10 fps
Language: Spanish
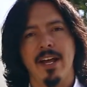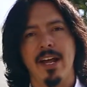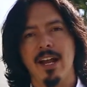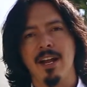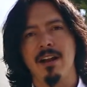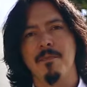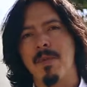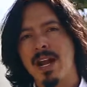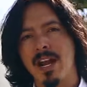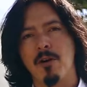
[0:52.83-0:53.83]
el
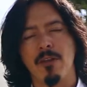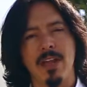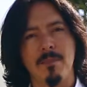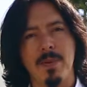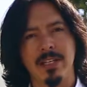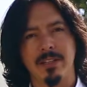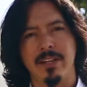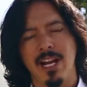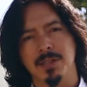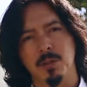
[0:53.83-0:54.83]
manejo del PET,
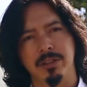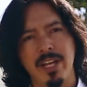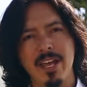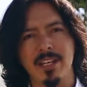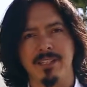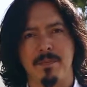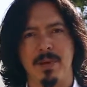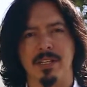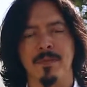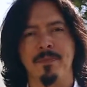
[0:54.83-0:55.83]
de las botellas de PET.